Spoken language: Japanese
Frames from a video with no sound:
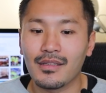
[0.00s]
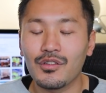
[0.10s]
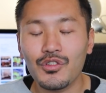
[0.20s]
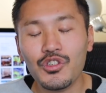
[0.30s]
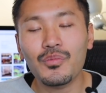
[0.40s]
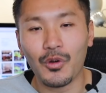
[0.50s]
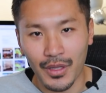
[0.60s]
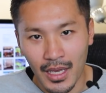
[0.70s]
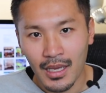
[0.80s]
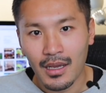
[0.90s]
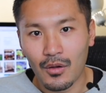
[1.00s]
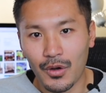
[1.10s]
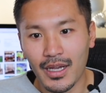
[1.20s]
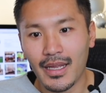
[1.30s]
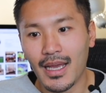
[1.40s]
YouTube をね
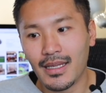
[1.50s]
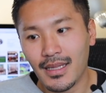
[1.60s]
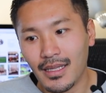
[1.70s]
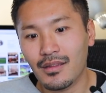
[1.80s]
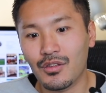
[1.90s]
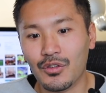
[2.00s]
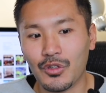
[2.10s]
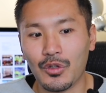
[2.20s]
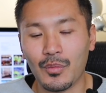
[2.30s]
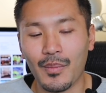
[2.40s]
これからやりたいっていう人にも